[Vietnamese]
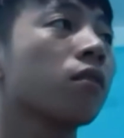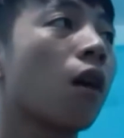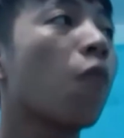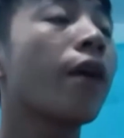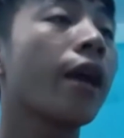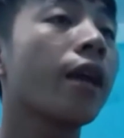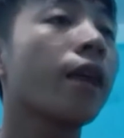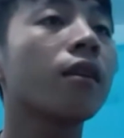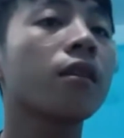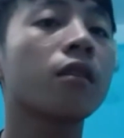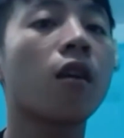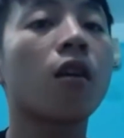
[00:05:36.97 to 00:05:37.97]
cống hiến
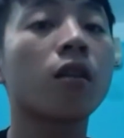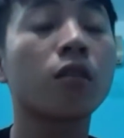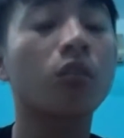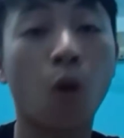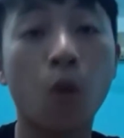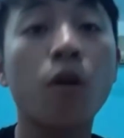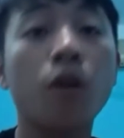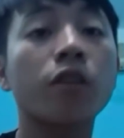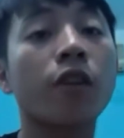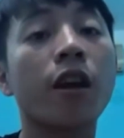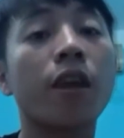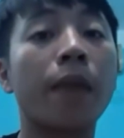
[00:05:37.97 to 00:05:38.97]
cho tổ quốc cho
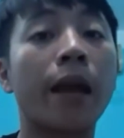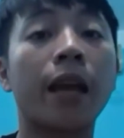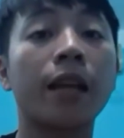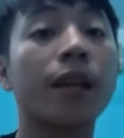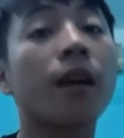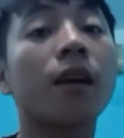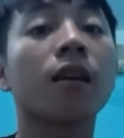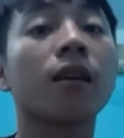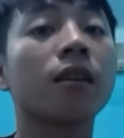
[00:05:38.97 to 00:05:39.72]
đất mẹ nhưng